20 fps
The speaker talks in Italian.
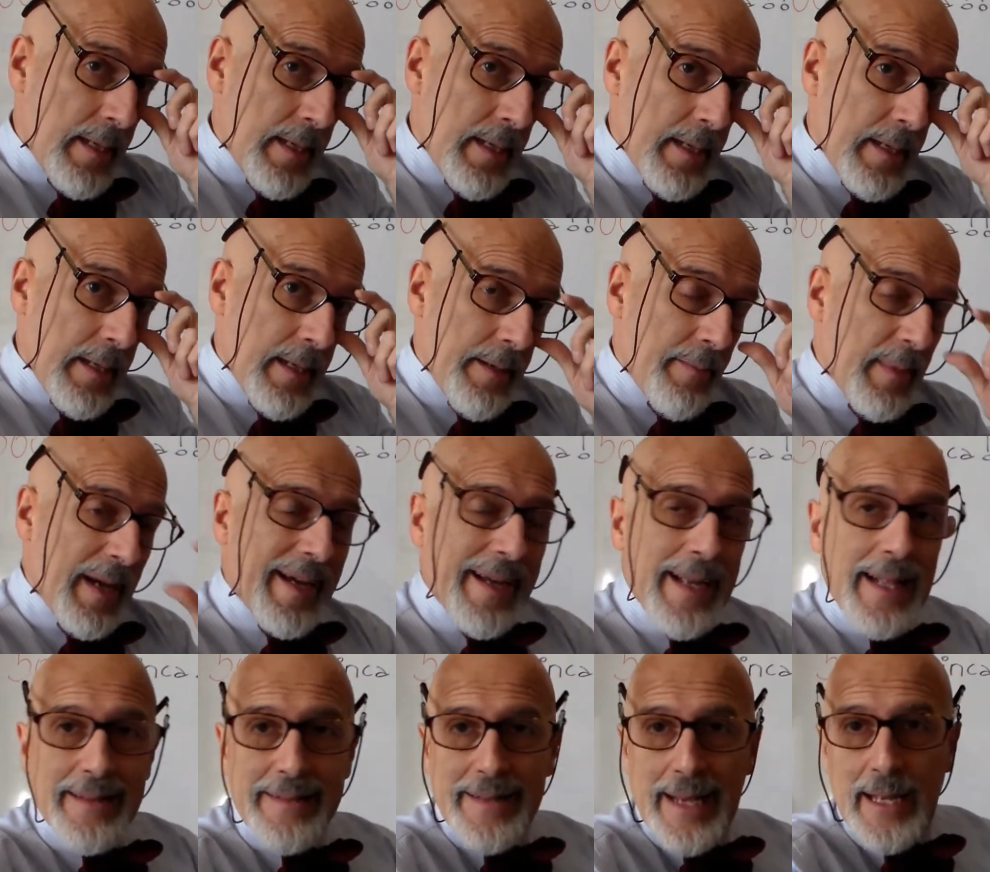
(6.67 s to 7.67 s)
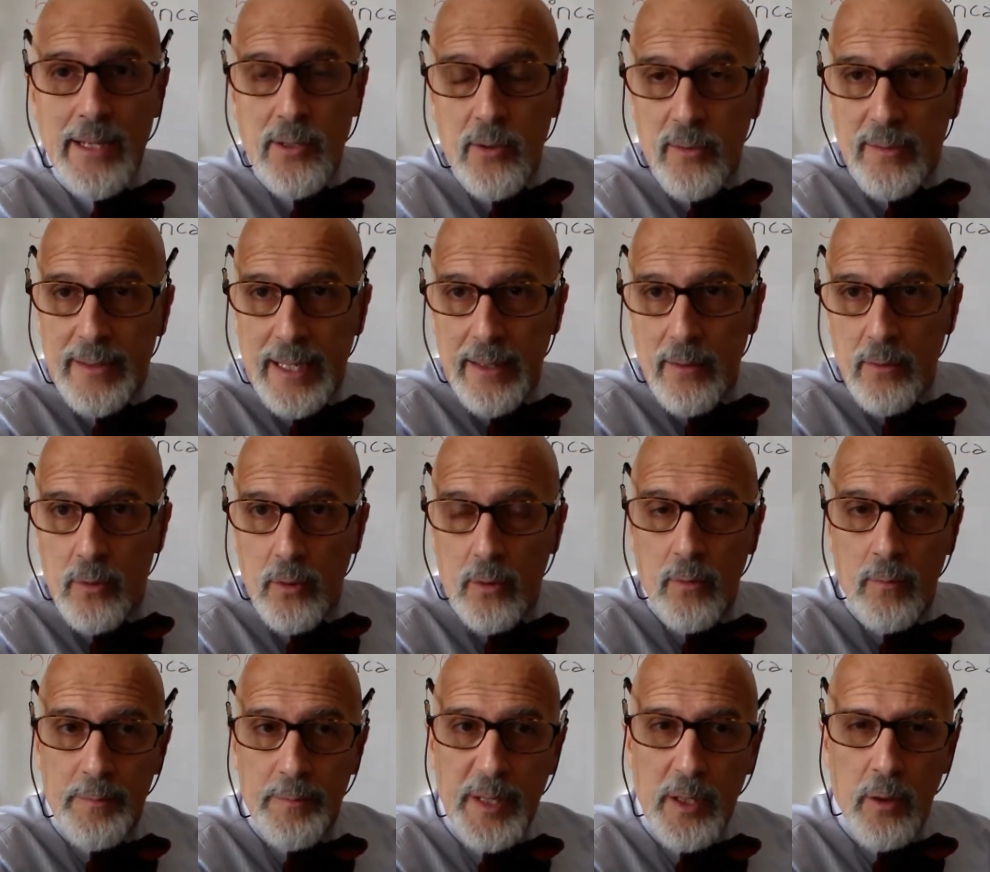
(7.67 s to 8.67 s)
eh, ma in realtà è
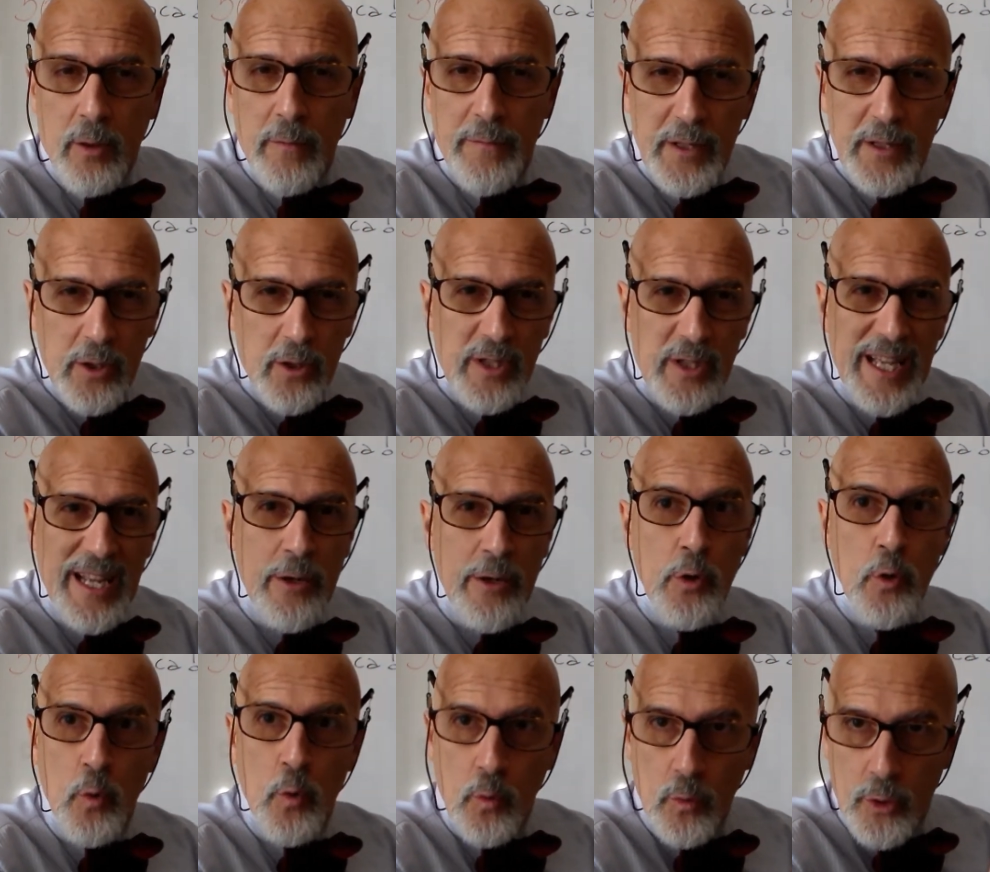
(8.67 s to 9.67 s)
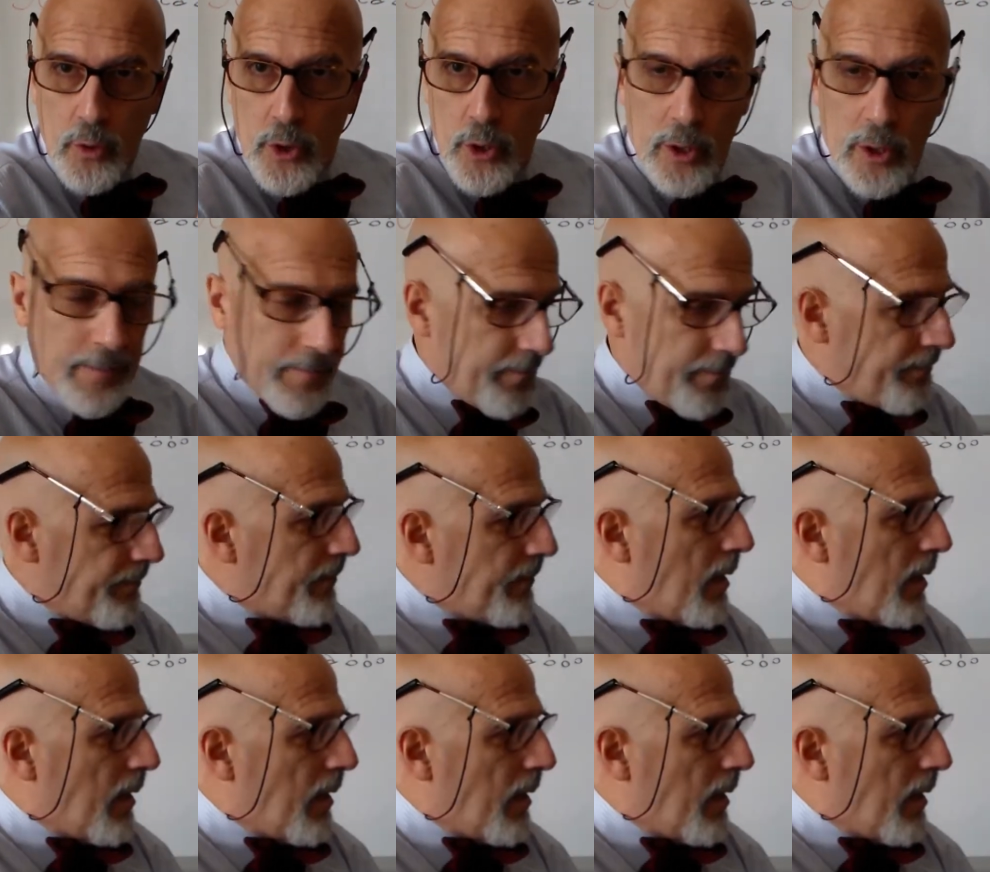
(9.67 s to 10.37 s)
soltanto un piccolo video di annuncio.